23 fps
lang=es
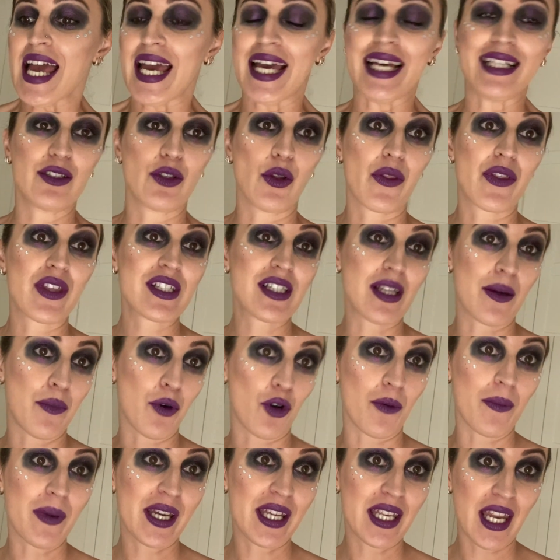Entonces
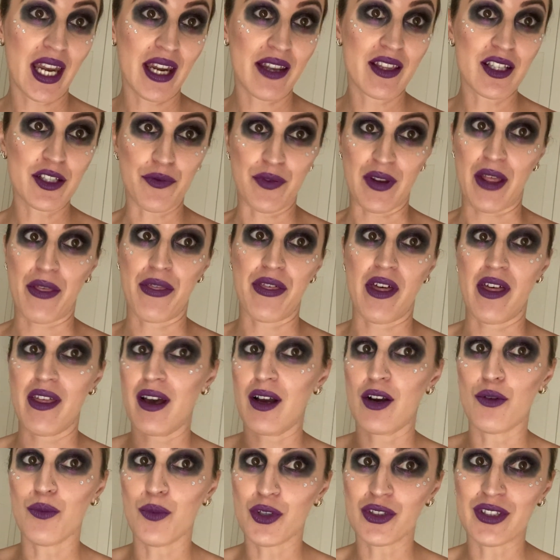tampoco me quería ir disfrazada
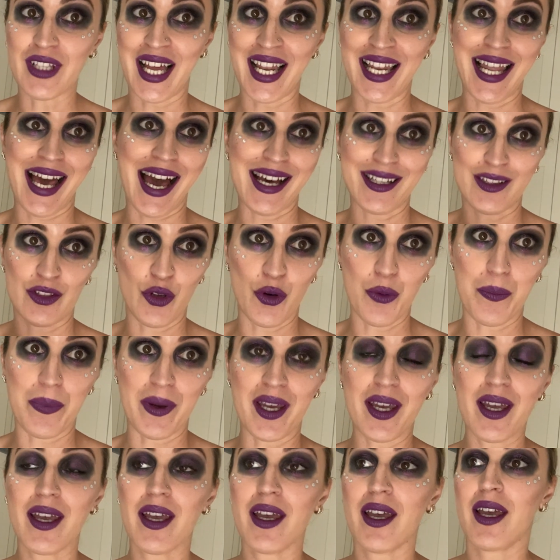como tal a
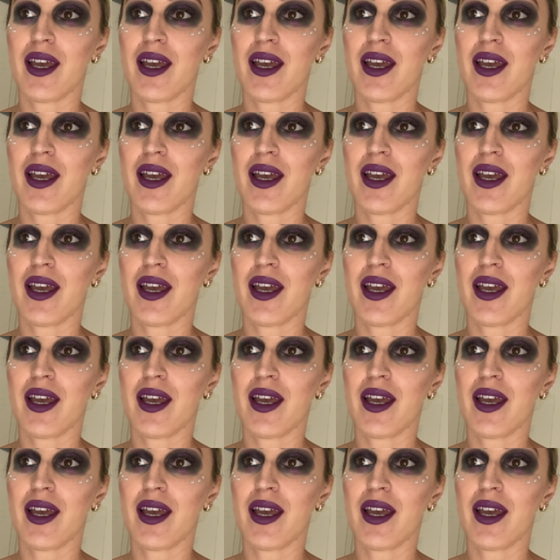tope